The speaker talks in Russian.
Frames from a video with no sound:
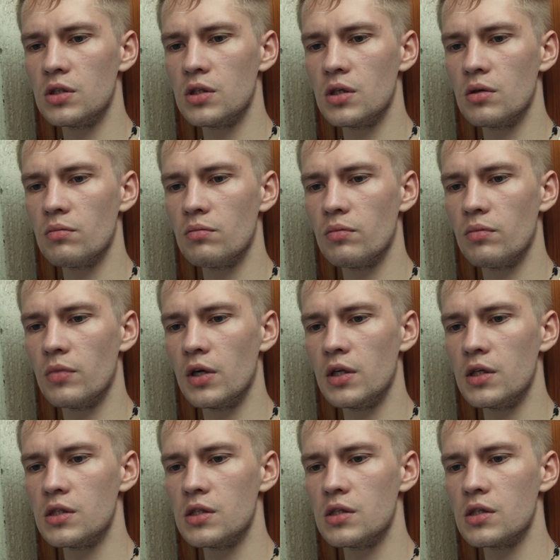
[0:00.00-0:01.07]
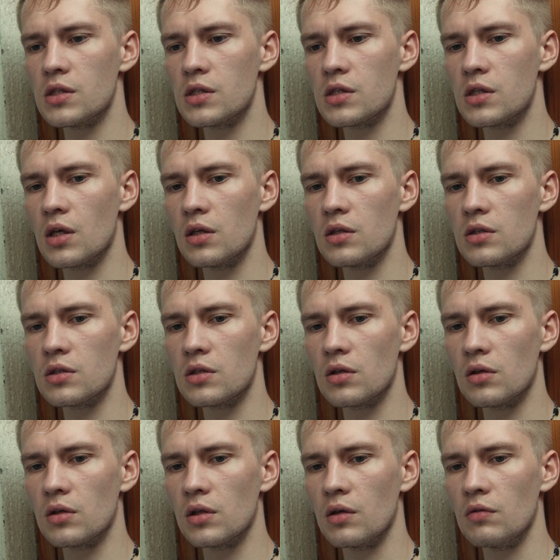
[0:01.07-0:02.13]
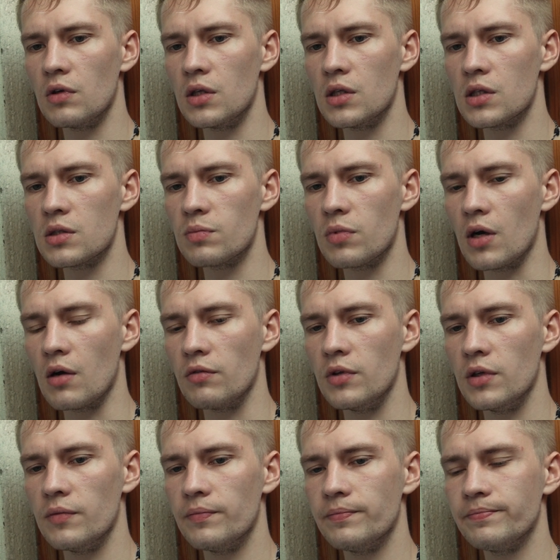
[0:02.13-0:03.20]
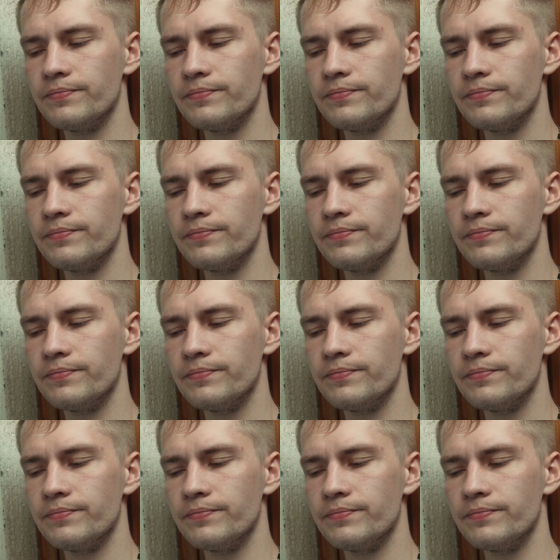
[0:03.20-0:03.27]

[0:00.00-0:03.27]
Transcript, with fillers: тем болезненнее станет столкновение с правдой.